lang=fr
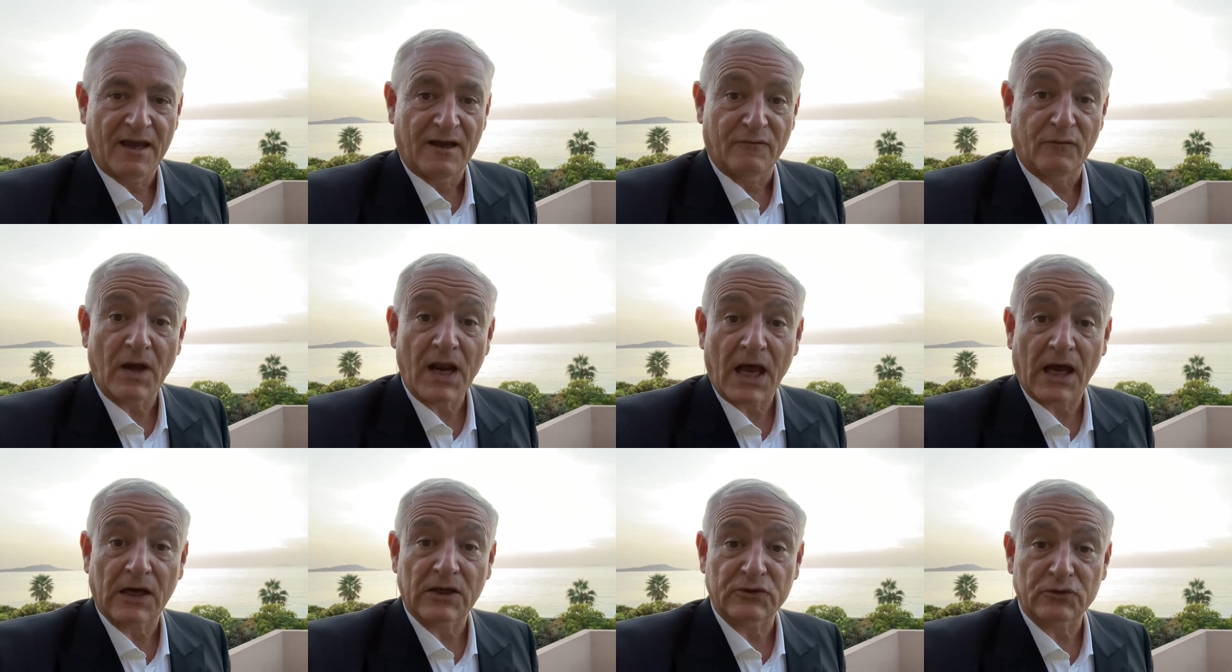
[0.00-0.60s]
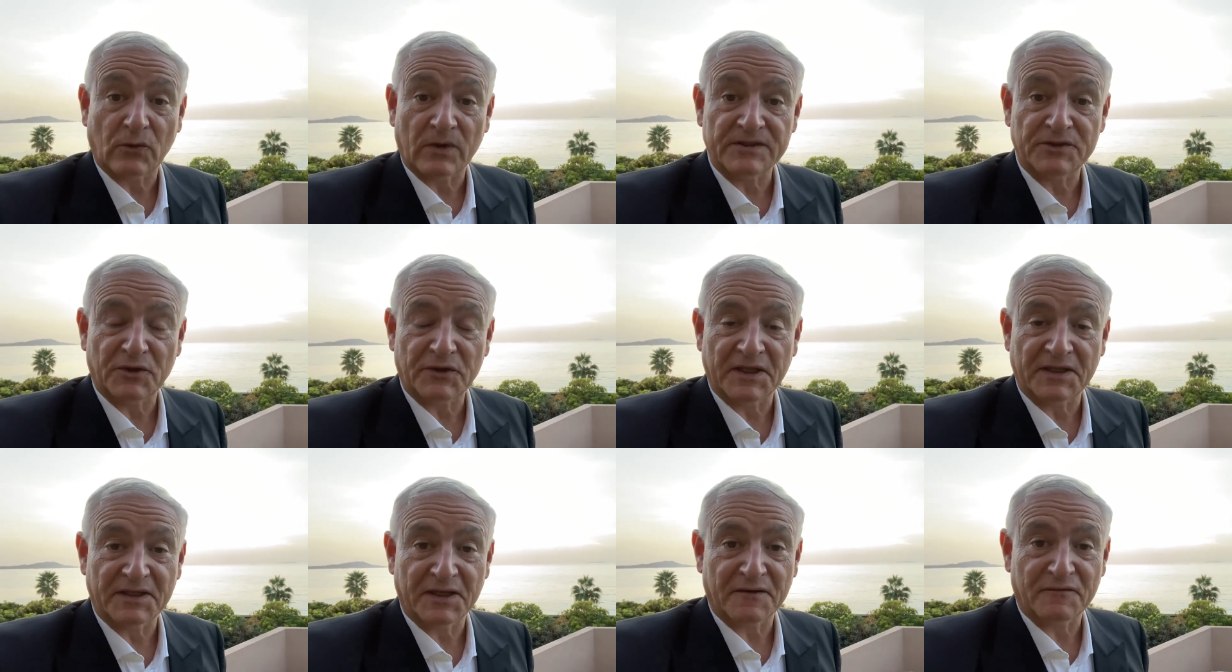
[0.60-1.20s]
Voilà, trois
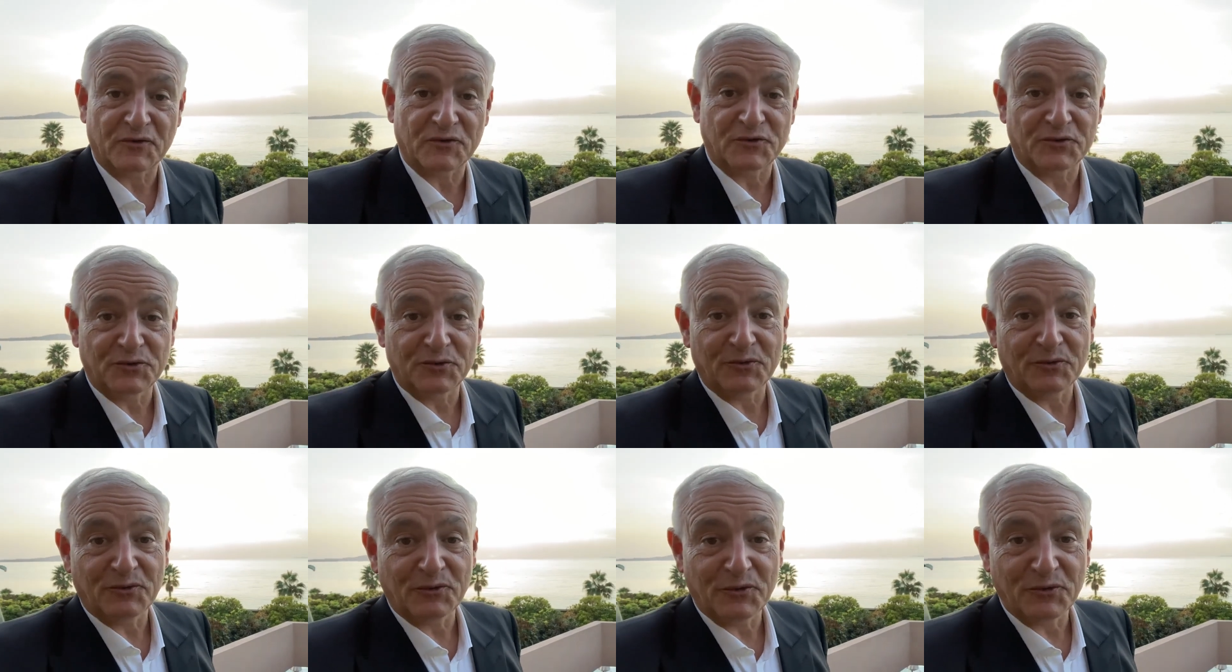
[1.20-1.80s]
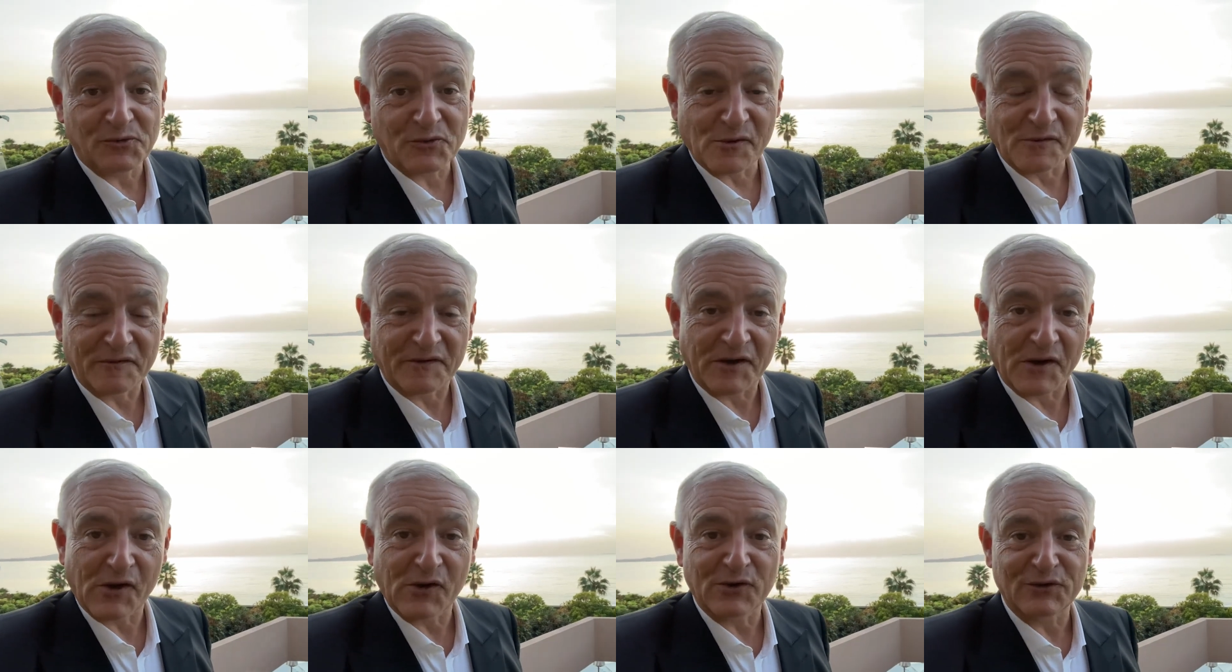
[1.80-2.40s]
heures d'intervention, une
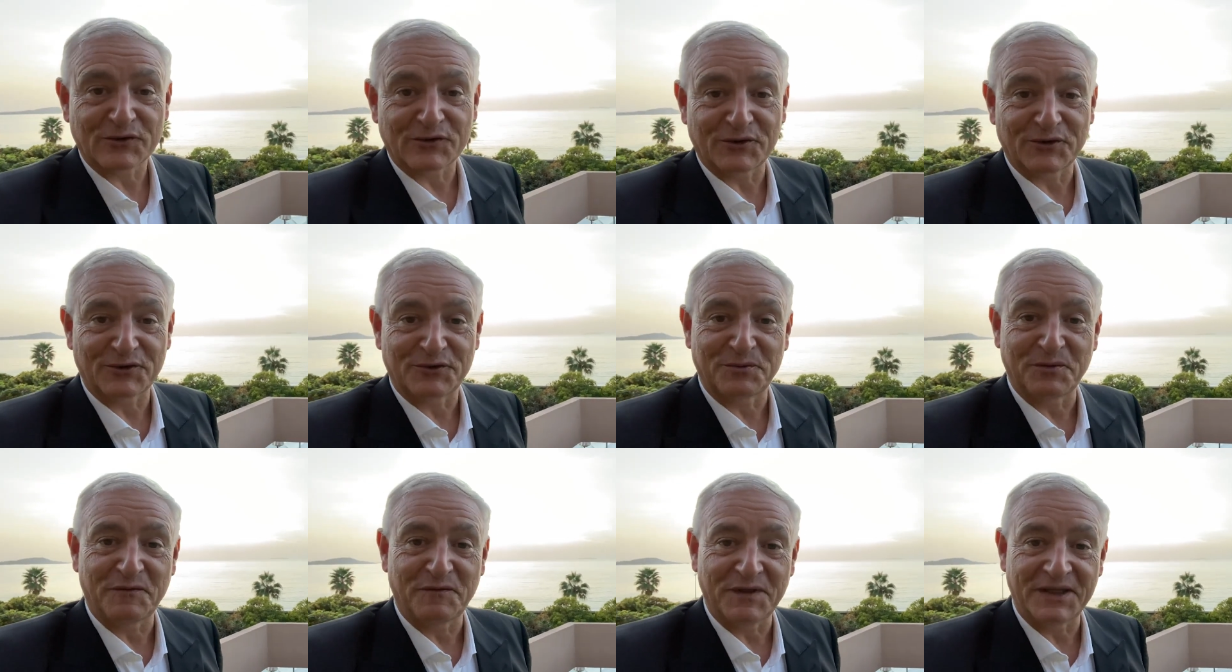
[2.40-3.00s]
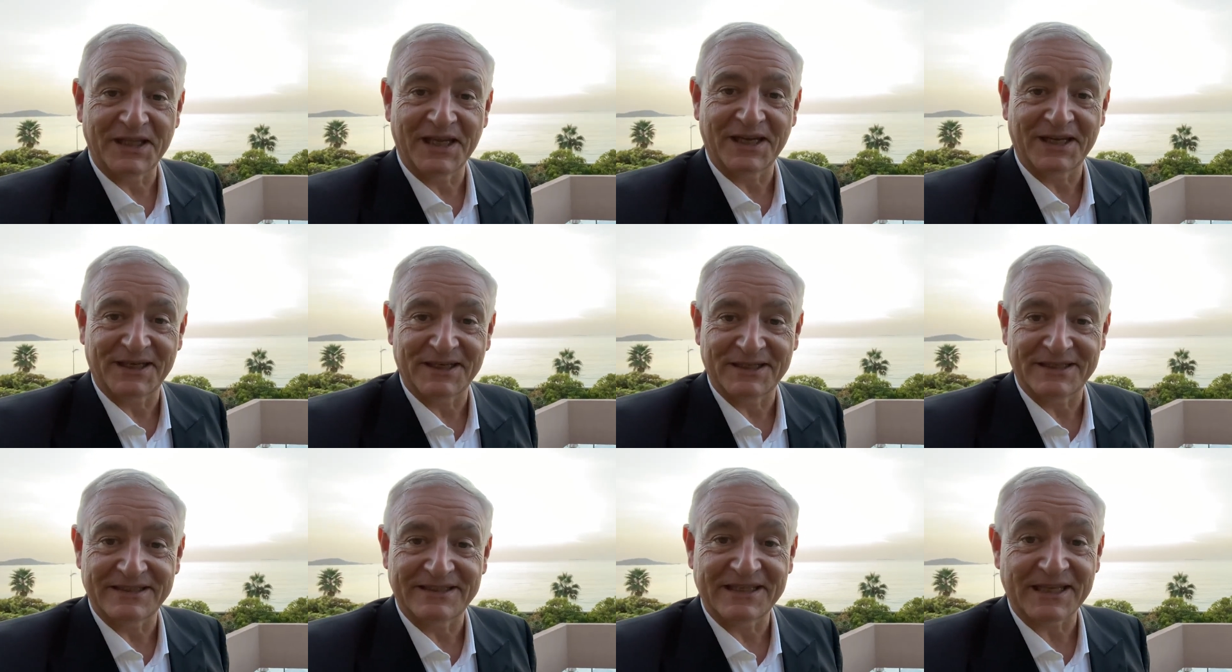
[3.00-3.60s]
conférence suivie
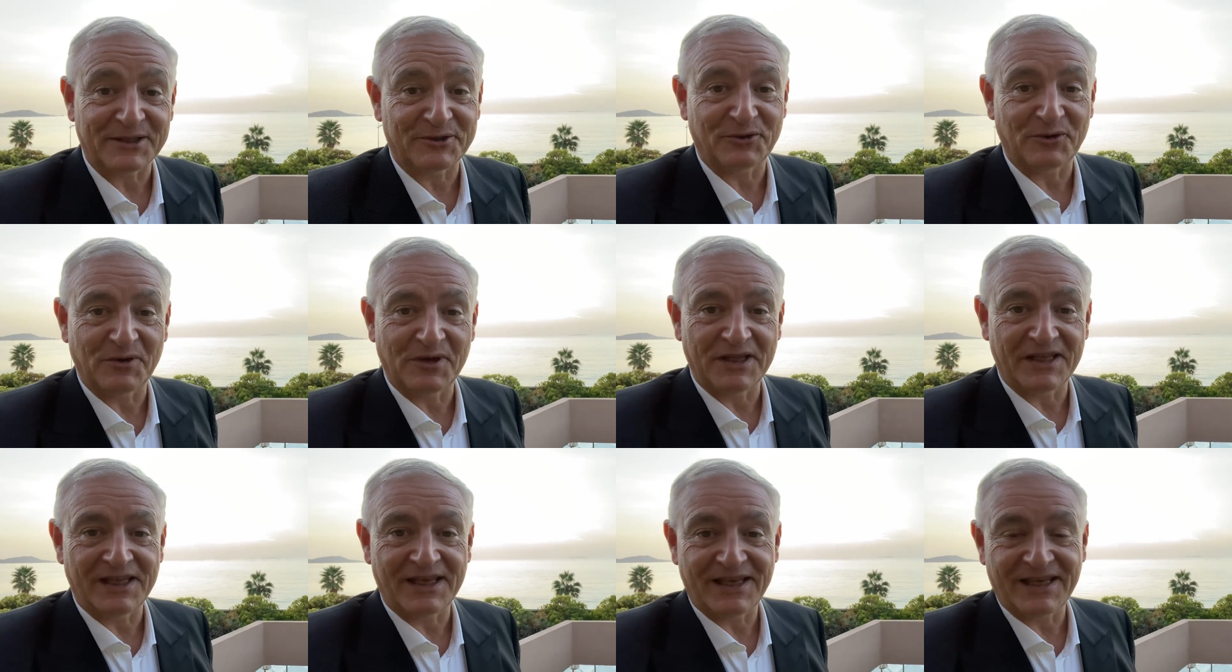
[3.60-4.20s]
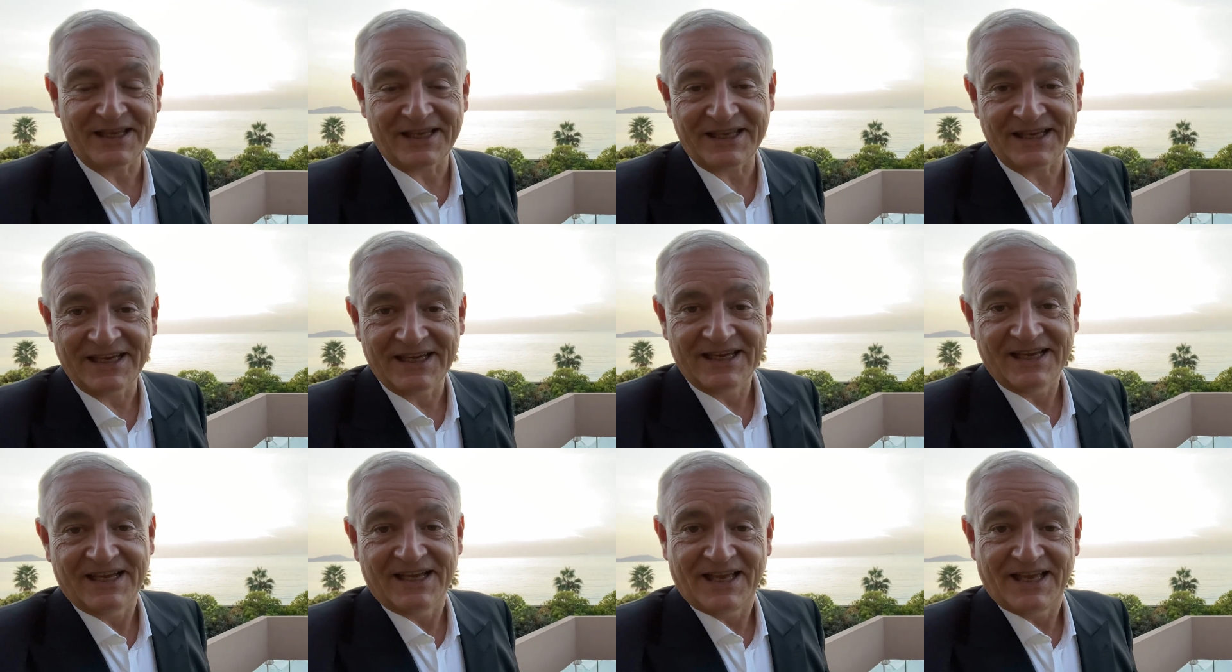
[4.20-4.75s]
d'un atelier